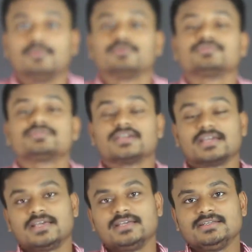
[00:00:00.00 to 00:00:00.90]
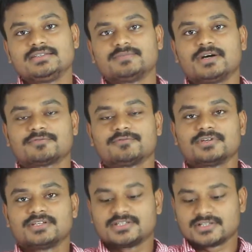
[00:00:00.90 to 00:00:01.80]
এবং হচ্ছে এই
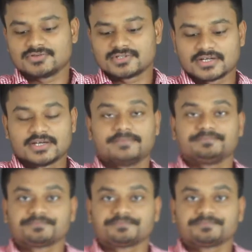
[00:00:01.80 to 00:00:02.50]
স্মার্টফোনটি যেটা হচ্ছে গিয়ে